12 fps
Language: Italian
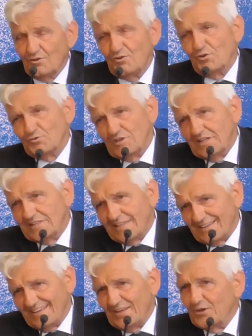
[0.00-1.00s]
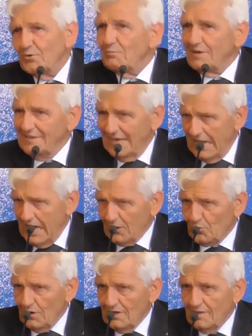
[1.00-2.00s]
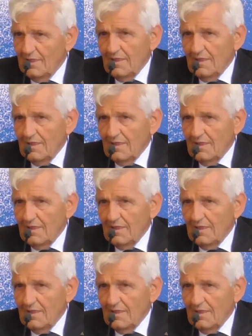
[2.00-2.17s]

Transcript: non del terreno ma dell'acqua,